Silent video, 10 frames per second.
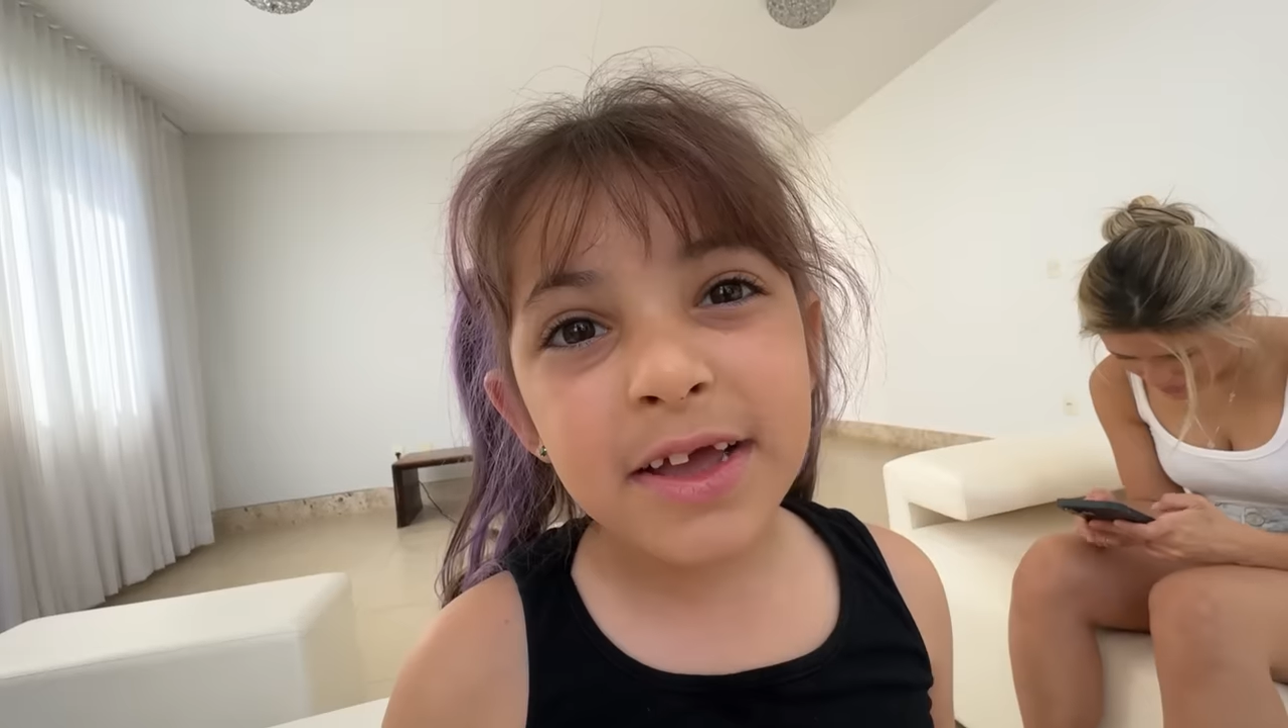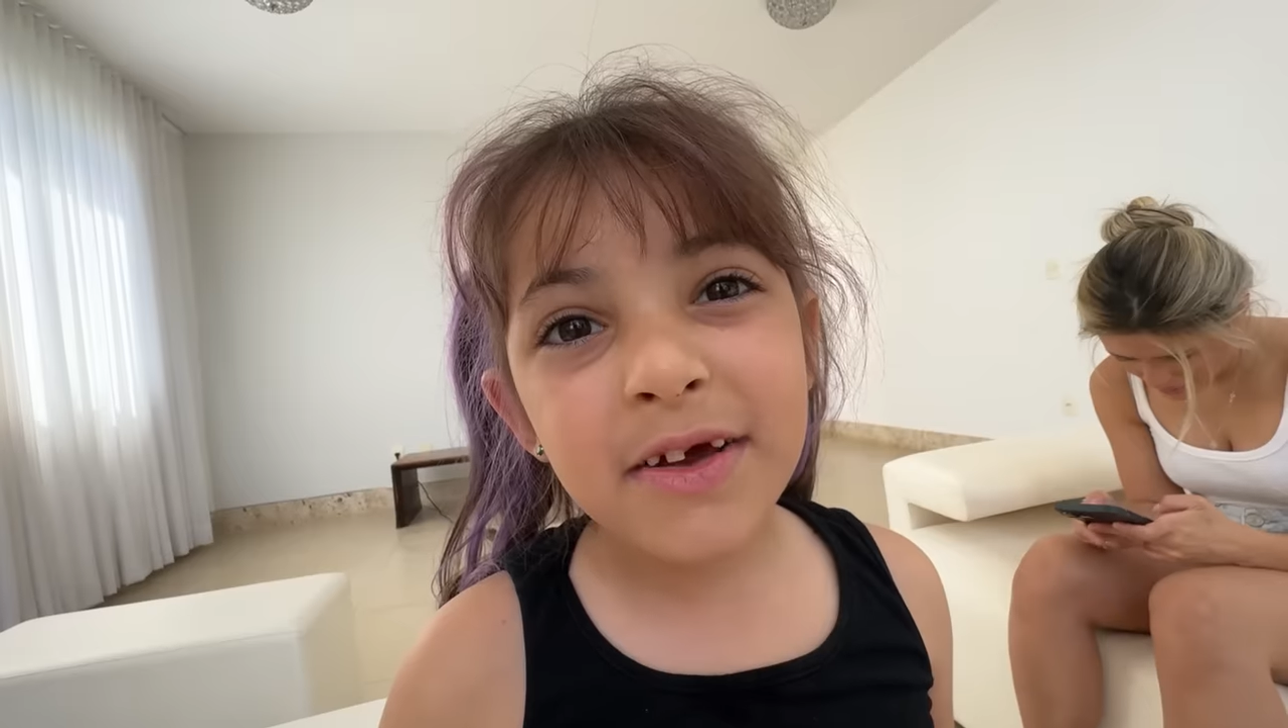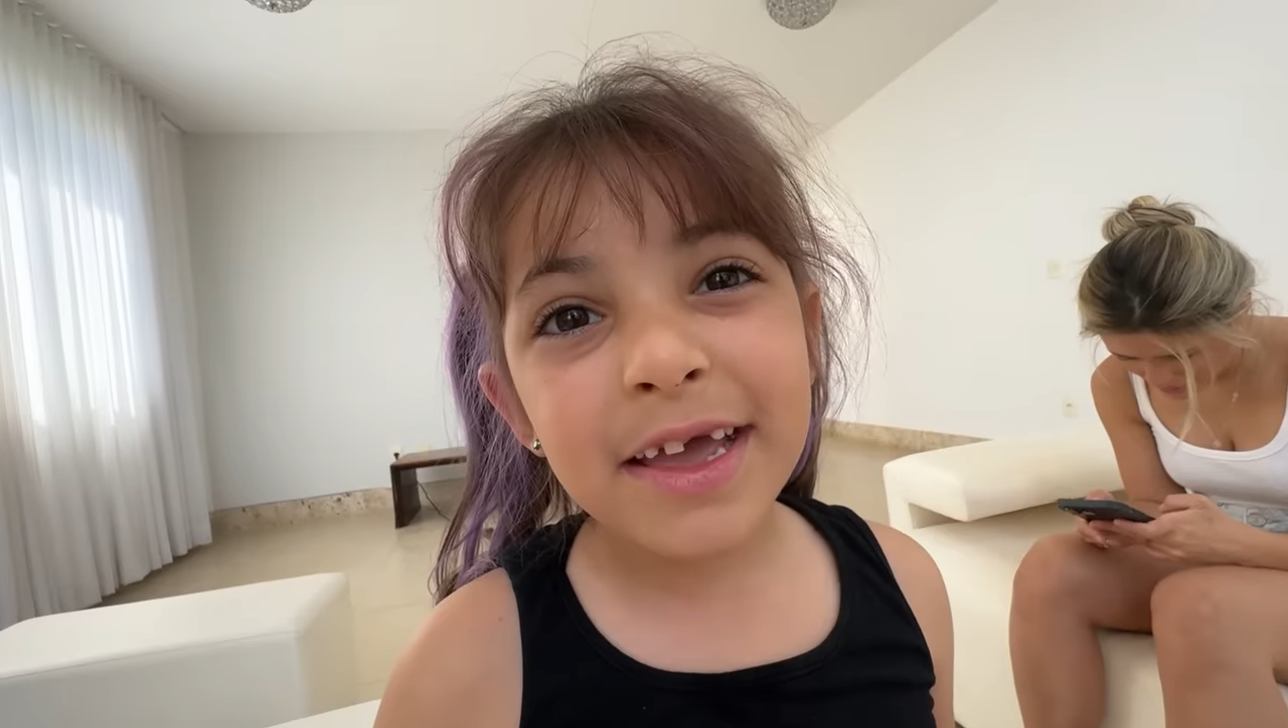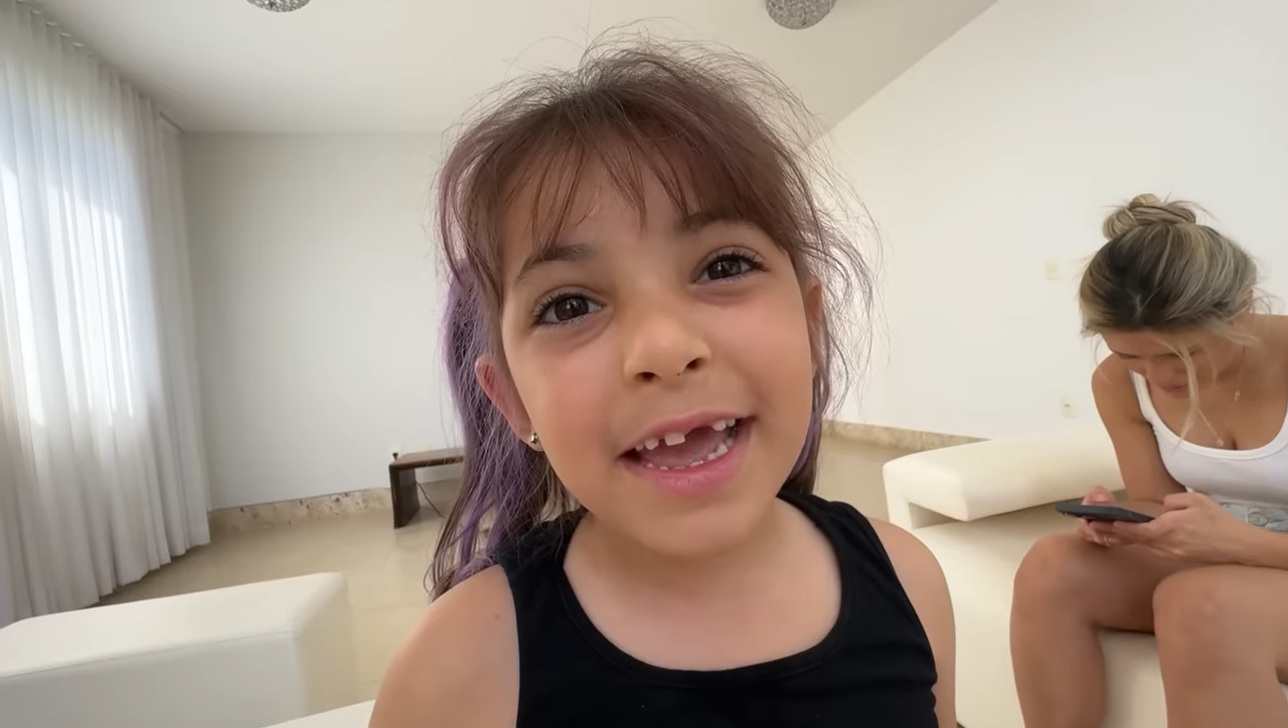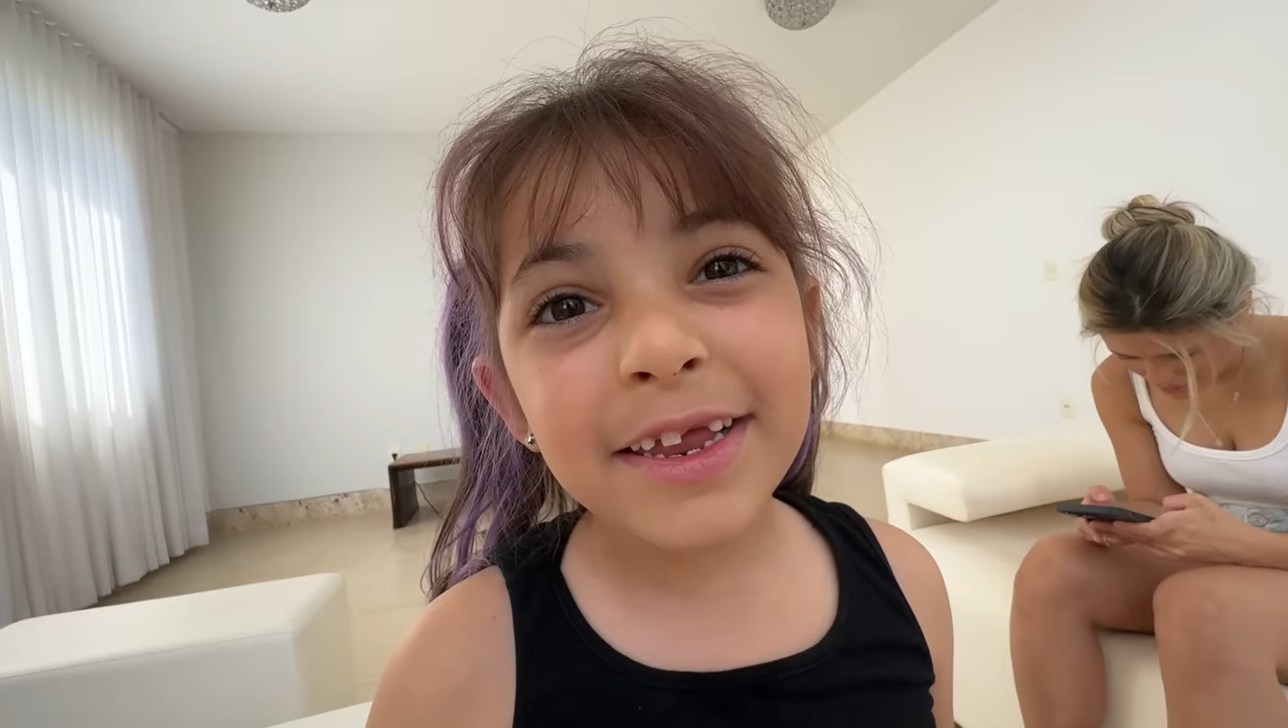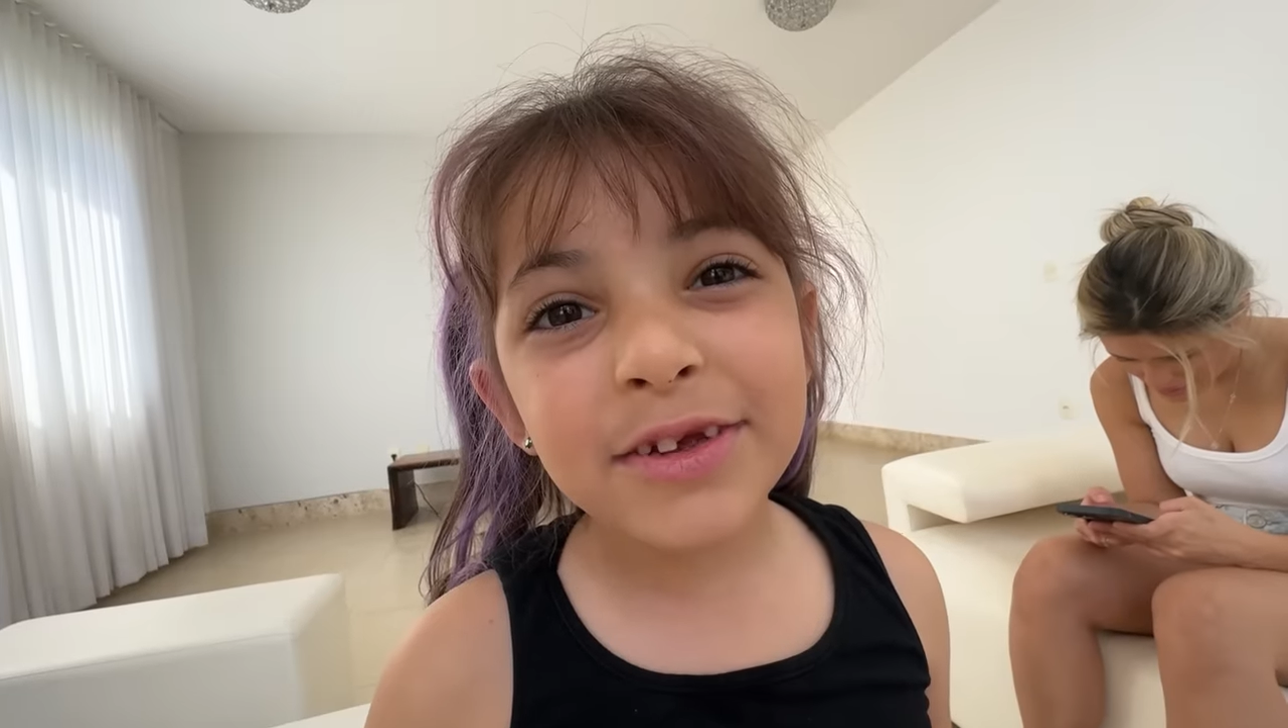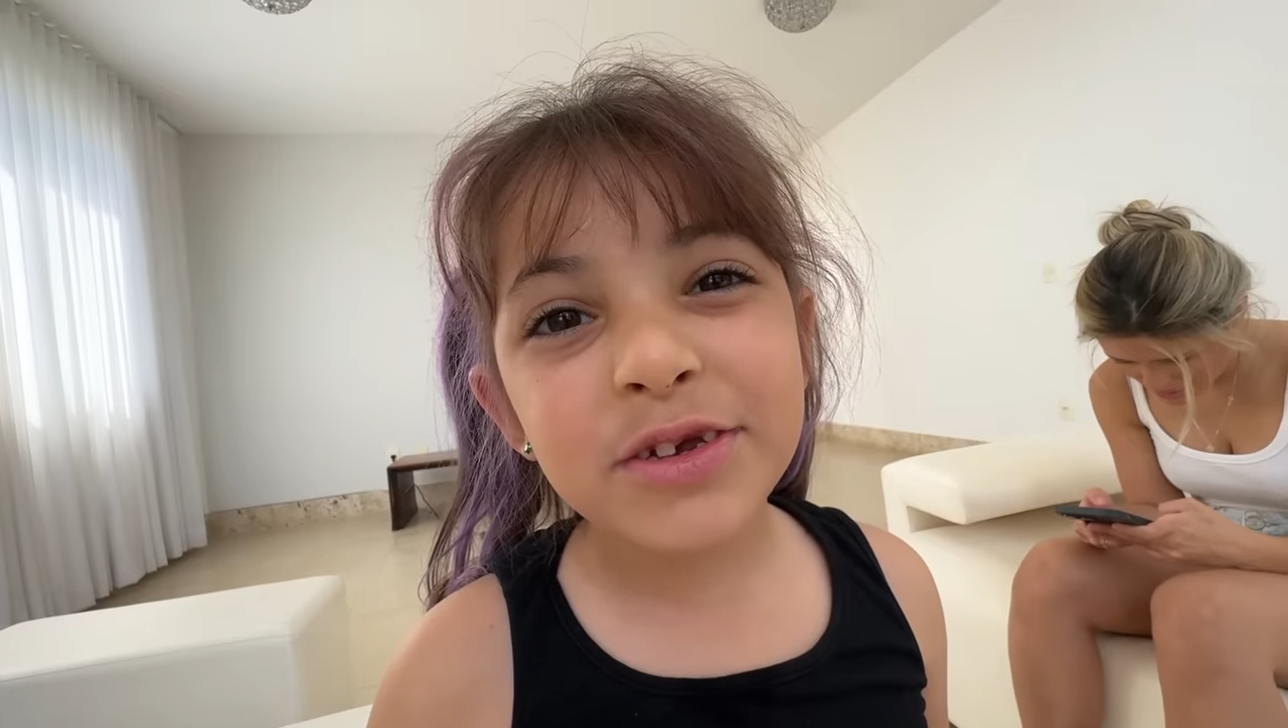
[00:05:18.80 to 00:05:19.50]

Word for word: E eu queria